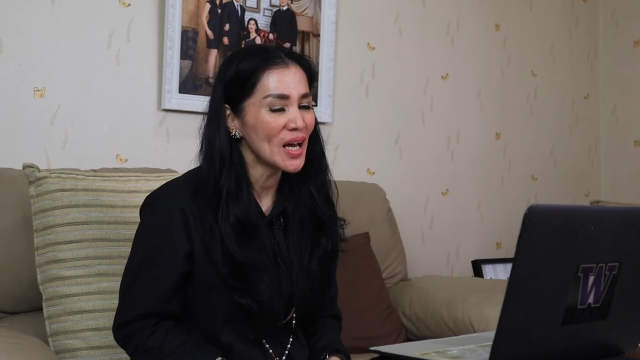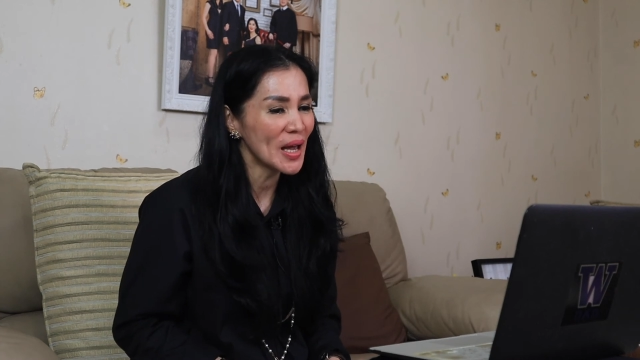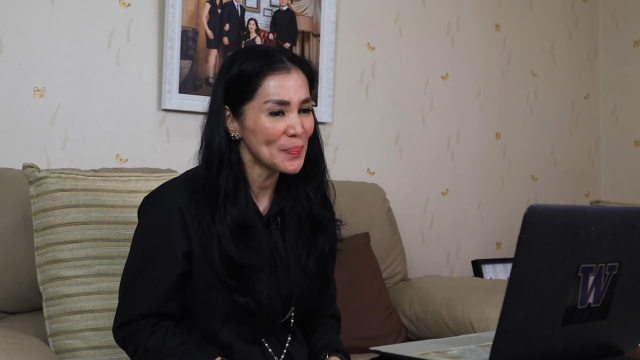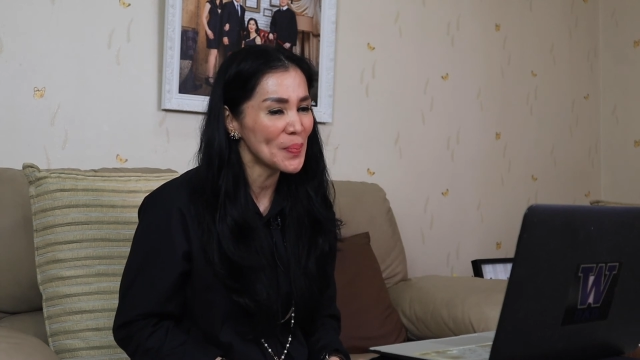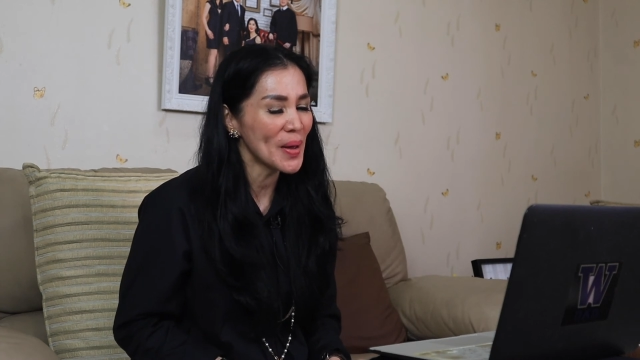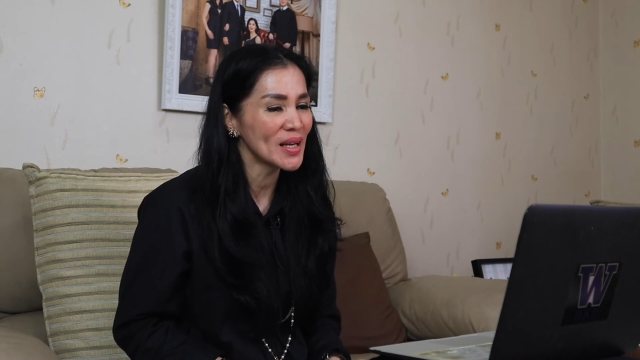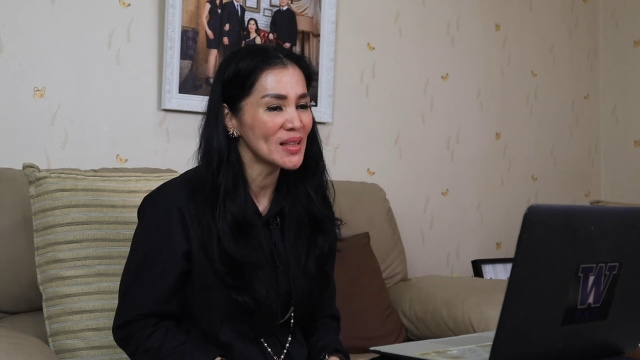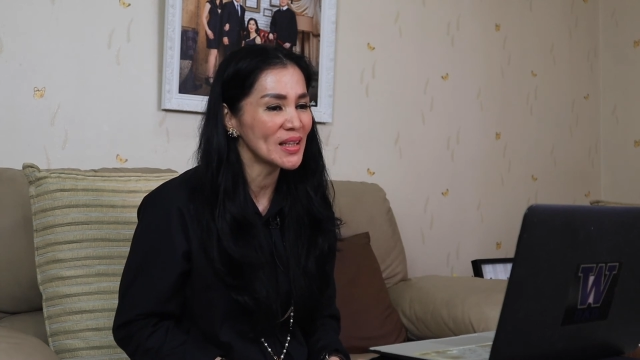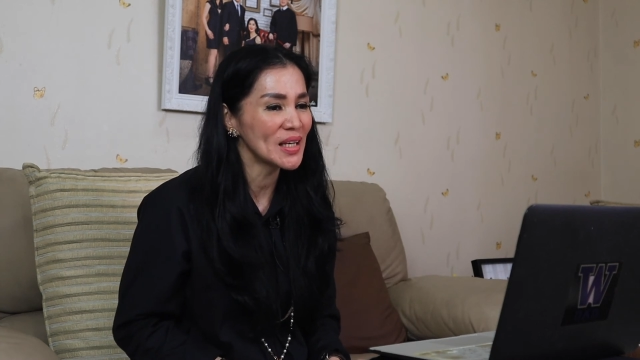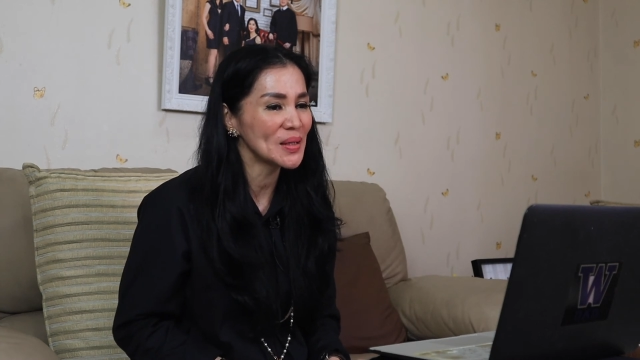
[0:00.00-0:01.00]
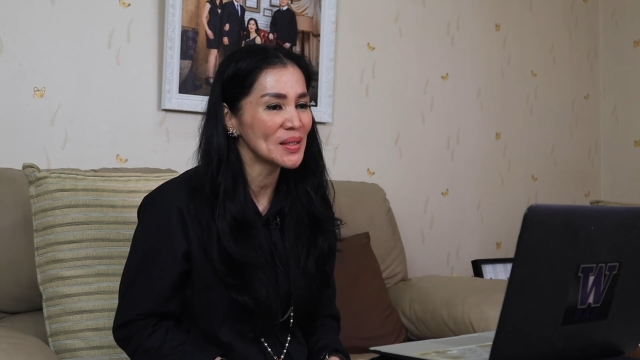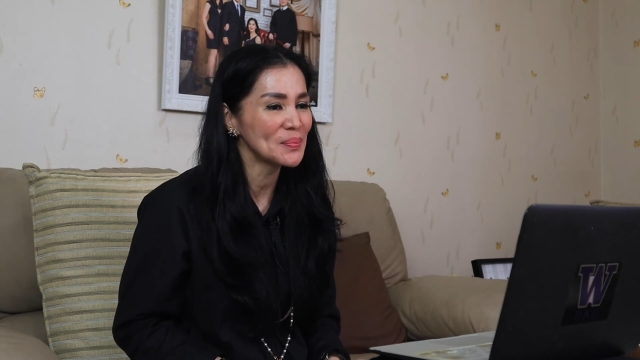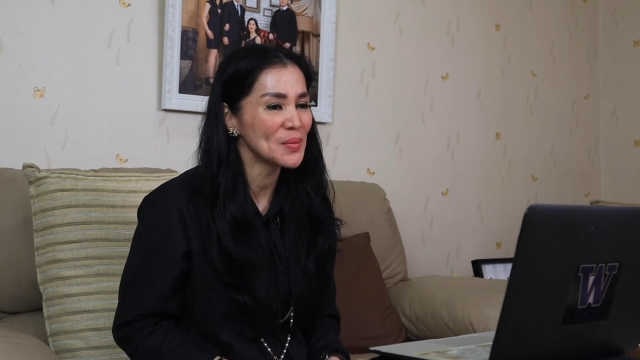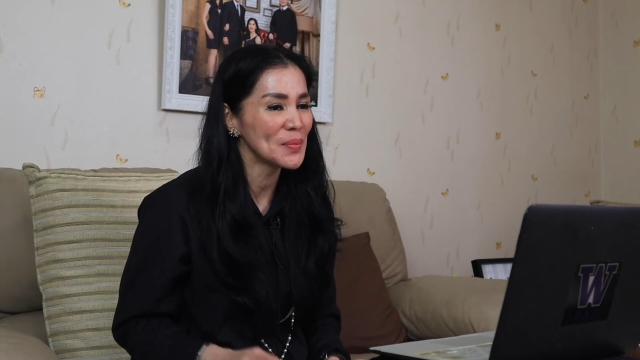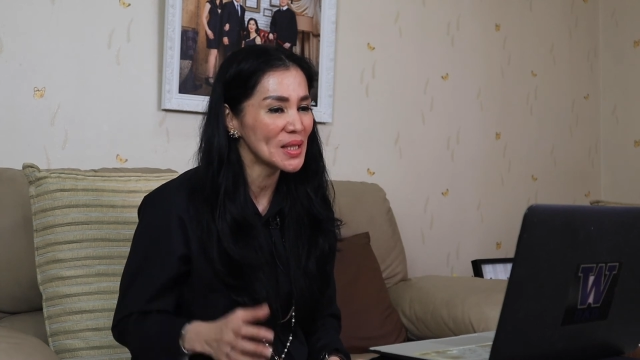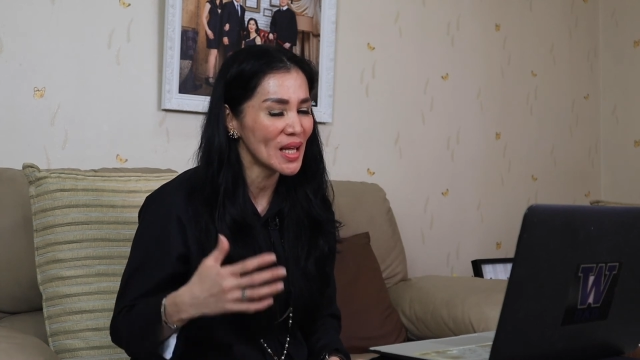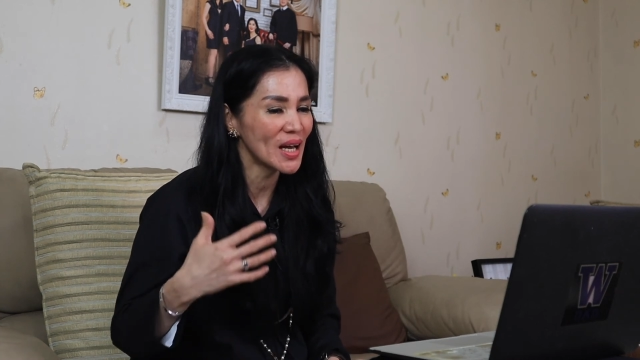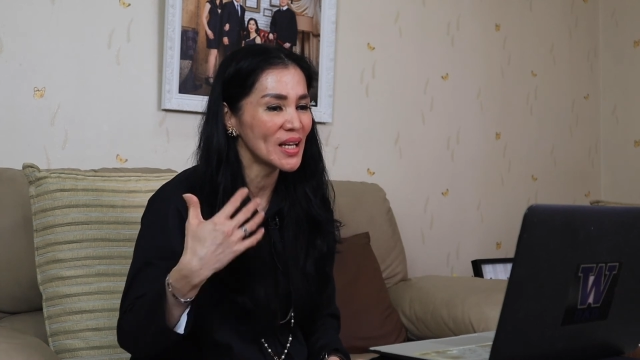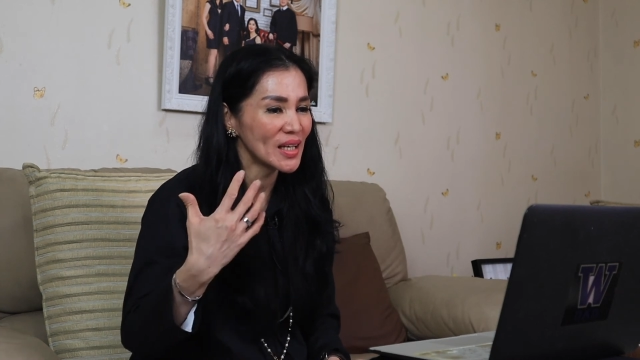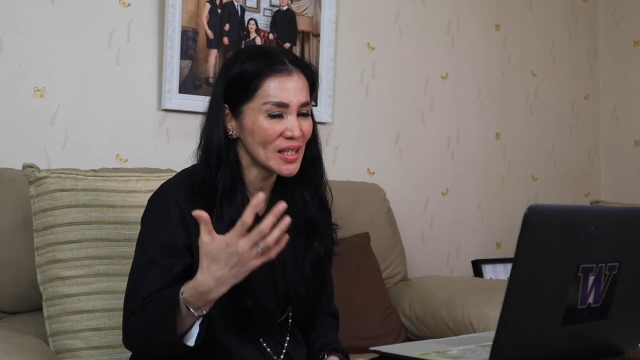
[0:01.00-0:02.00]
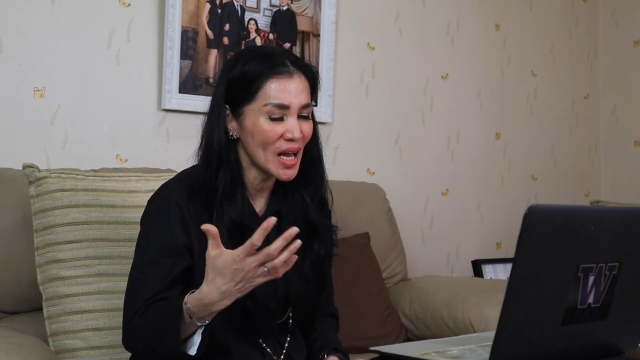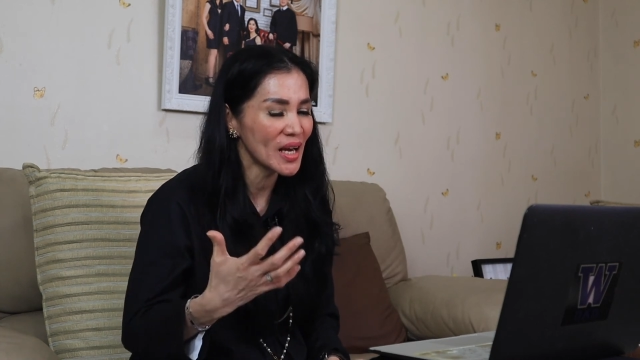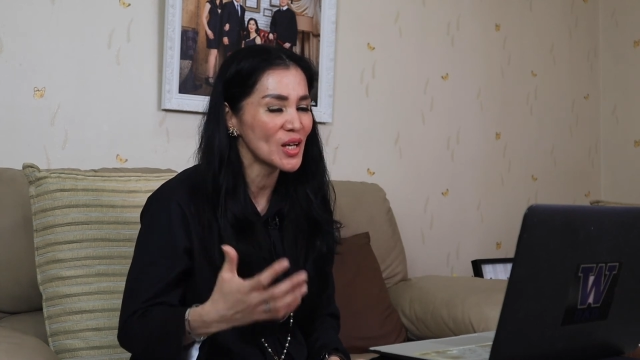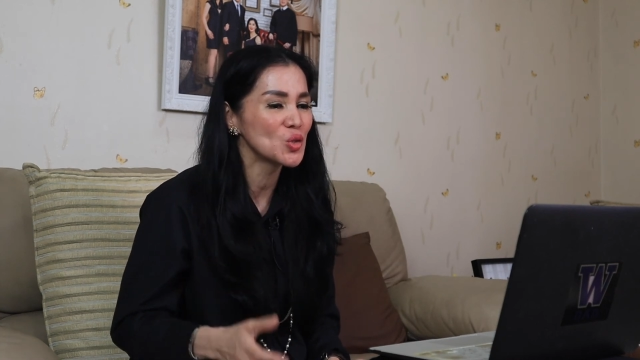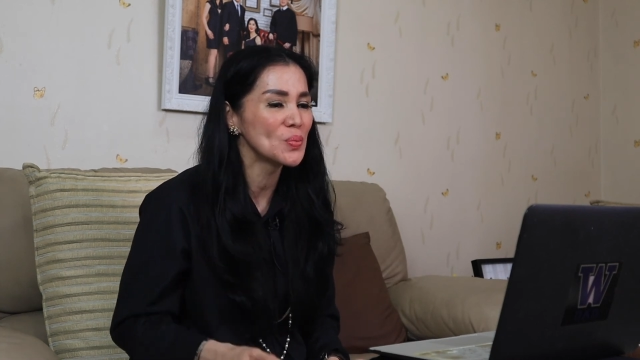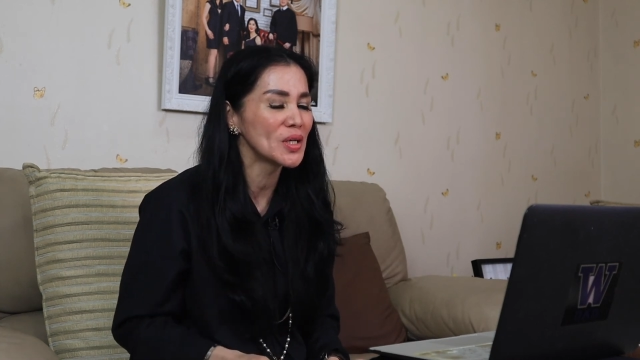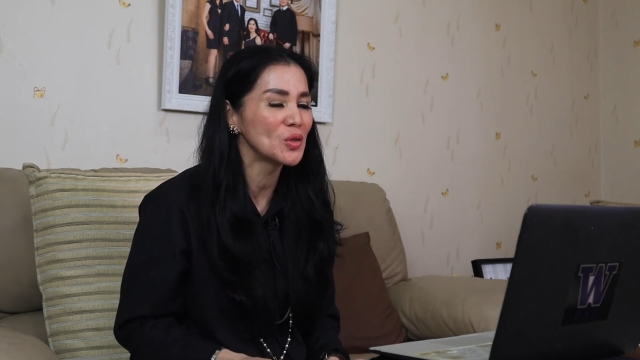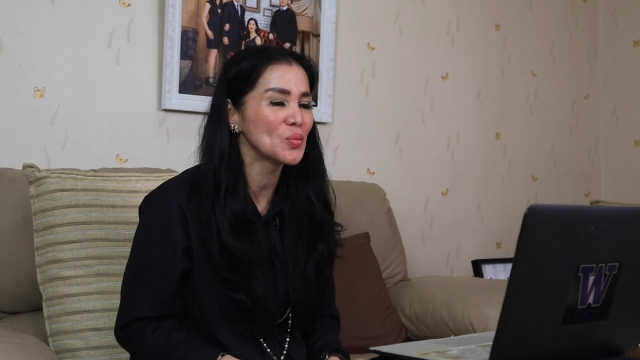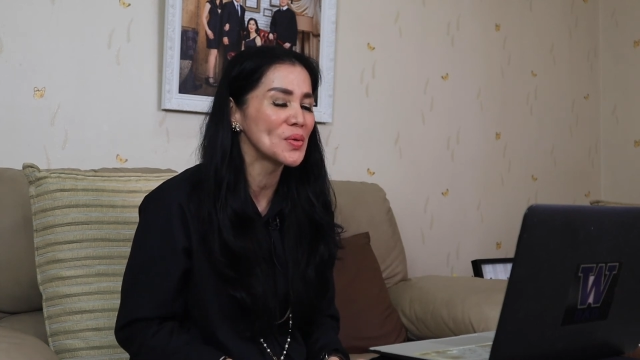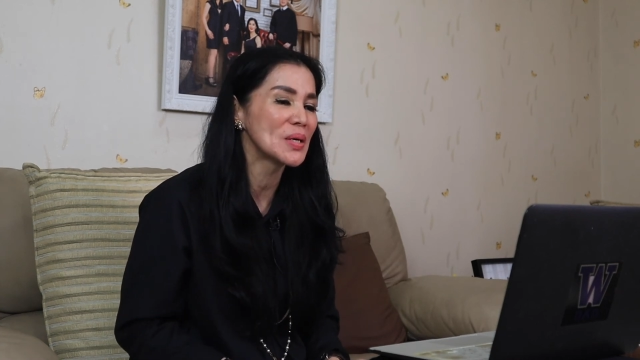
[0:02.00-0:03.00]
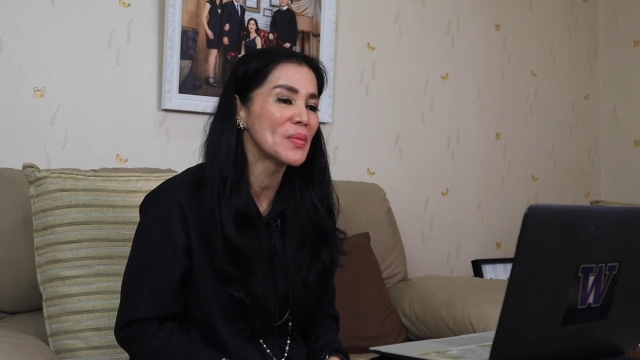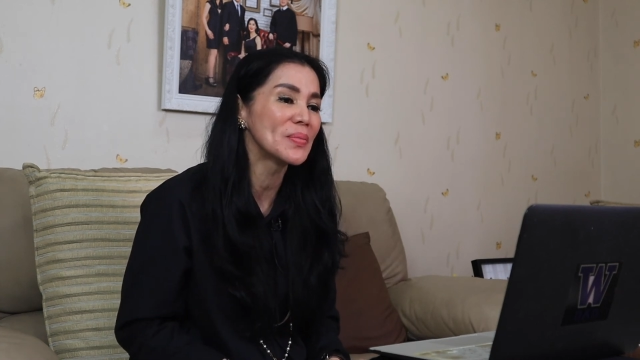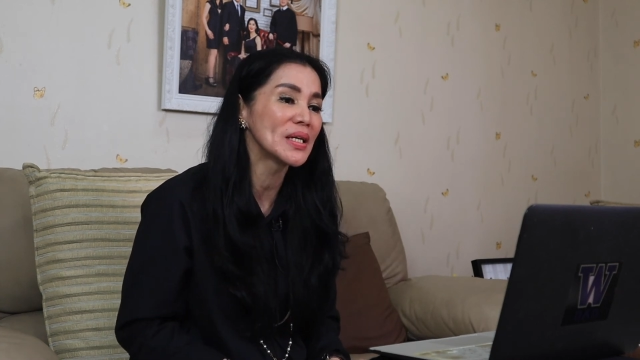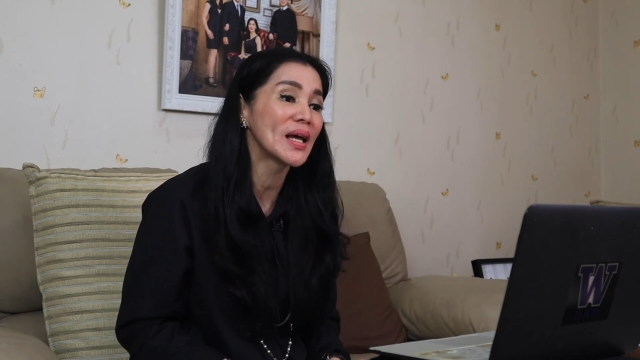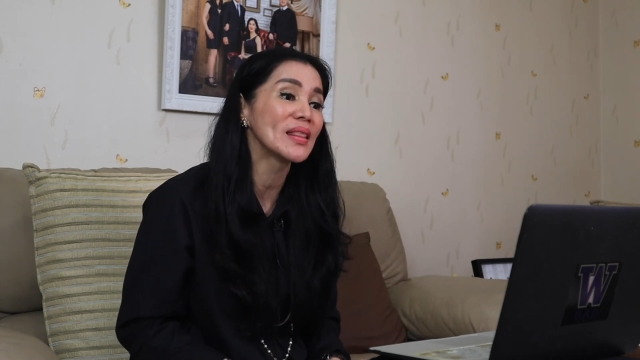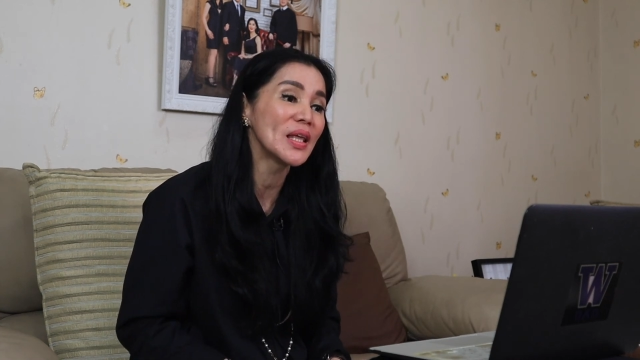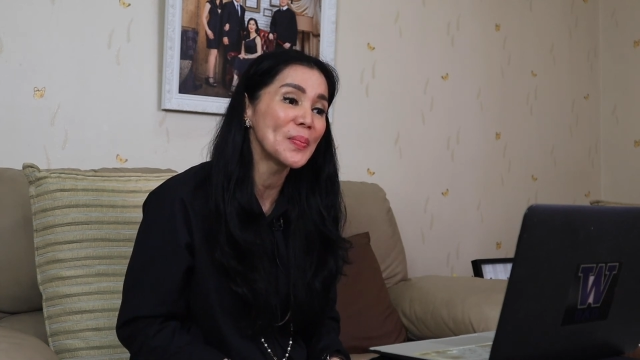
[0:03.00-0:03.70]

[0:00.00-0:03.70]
happy parenting meminta dari narasumber untuk bisa memberikan